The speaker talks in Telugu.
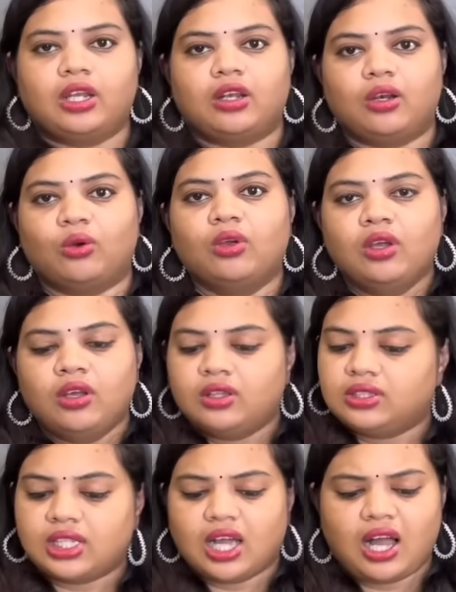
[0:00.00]
కలర్లో
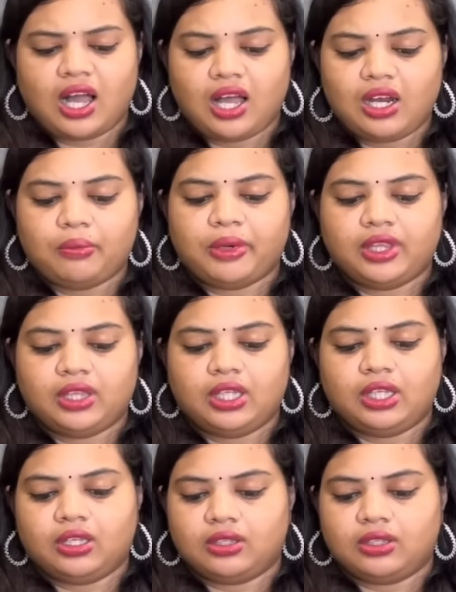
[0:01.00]
చాలామంది